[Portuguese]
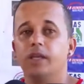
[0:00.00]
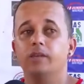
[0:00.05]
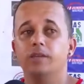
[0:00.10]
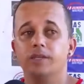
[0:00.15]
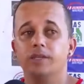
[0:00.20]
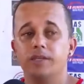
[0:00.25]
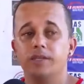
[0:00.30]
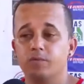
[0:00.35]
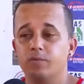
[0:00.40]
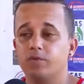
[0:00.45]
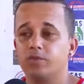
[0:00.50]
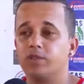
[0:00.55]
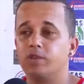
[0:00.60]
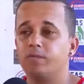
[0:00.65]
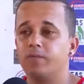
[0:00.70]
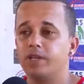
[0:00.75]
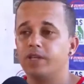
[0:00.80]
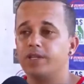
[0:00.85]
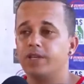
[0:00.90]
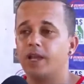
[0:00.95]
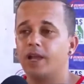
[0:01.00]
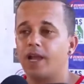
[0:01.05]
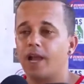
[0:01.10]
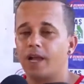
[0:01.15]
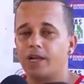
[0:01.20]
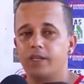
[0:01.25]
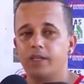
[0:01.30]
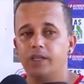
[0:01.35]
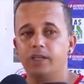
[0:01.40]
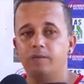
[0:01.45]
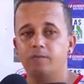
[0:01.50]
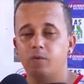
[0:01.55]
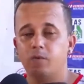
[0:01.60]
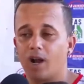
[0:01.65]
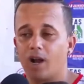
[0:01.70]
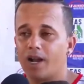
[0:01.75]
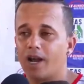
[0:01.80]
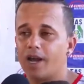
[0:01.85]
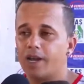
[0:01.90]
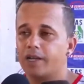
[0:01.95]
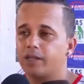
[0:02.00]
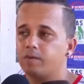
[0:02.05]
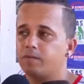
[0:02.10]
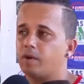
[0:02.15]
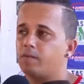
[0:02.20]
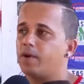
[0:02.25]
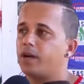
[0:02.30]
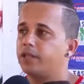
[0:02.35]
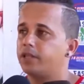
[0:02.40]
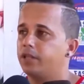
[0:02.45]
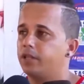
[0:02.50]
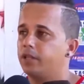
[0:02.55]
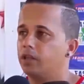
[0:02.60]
e se possível ele chegar aqui e pôr a cara aqui para bater.